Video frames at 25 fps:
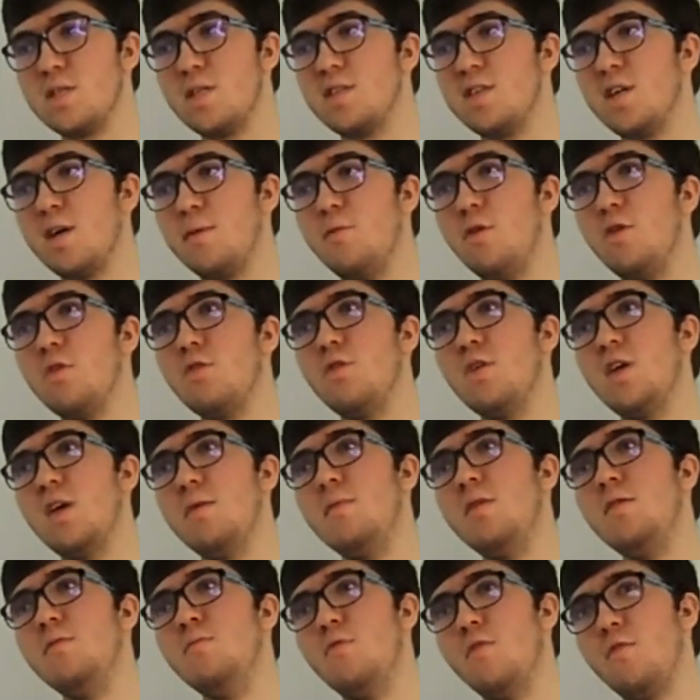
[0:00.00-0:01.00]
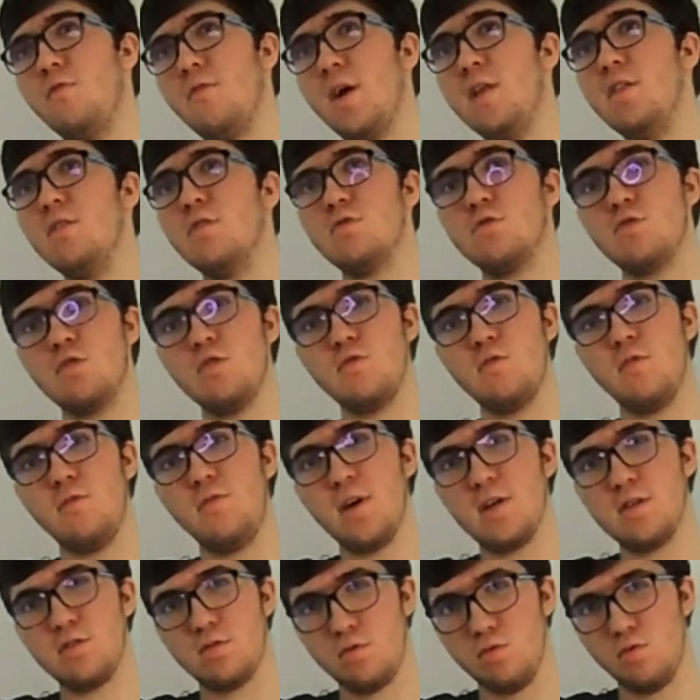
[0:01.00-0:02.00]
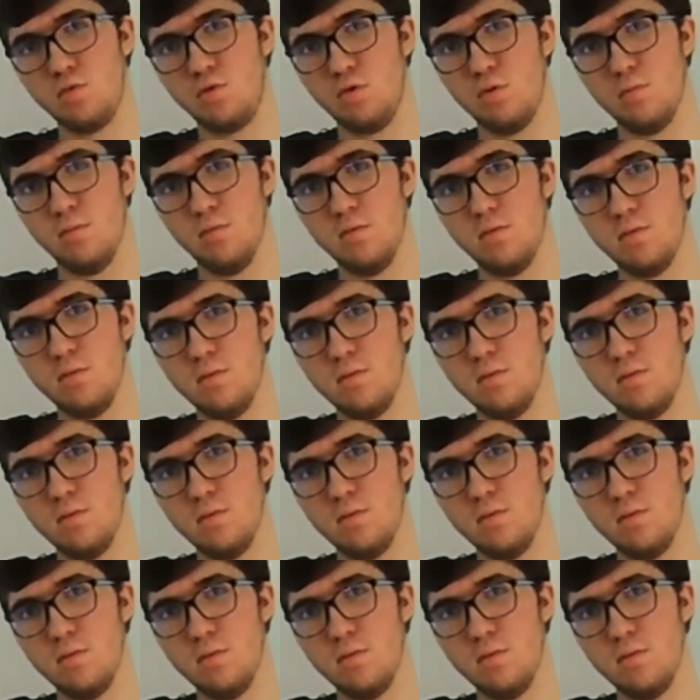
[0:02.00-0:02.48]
sincèrement que le gaming me freine dans ce que je veux faire sur YouTube.